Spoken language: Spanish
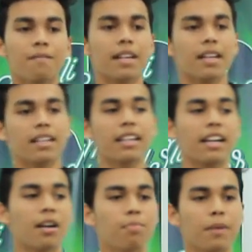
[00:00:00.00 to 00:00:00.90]
Ven aquí
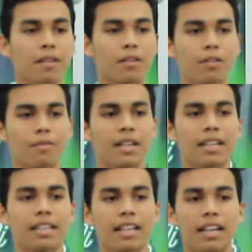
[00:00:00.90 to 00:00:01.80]
rápido, ven
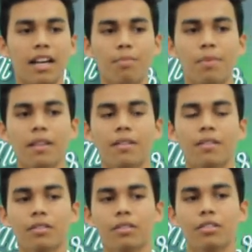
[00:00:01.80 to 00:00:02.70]
aquí rápido.